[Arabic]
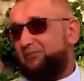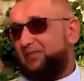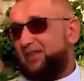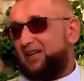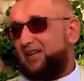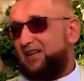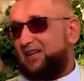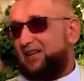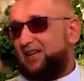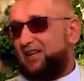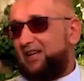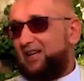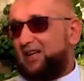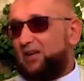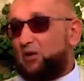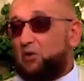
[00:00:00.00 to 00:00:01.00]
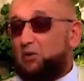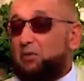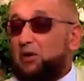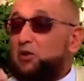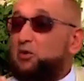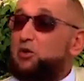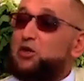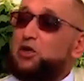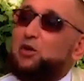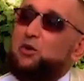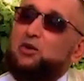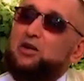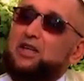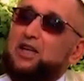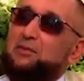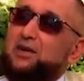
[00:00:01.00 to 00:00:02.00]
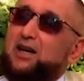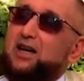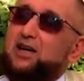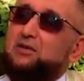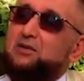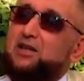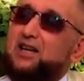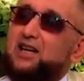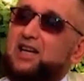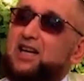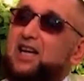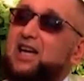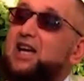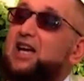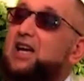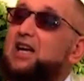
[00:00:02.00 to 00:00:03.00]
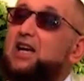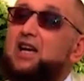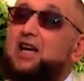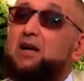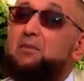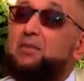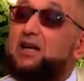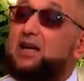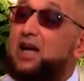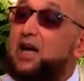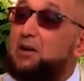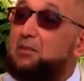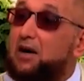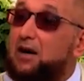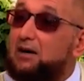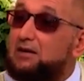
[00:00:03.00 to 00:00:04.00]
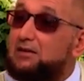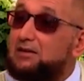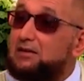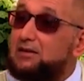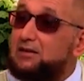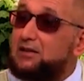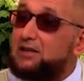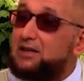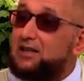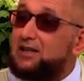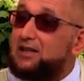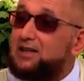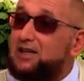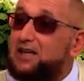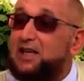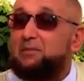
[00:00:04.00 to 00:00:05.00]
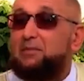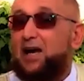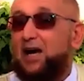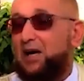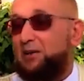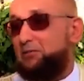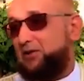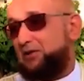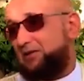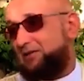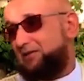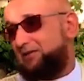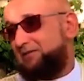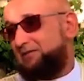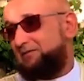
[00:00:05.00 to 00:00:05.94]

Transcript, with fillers: أمين أمين أمين وبعد وش يقول النبي عليه الصلاة والسلام إلا من أبى اللي ما حبش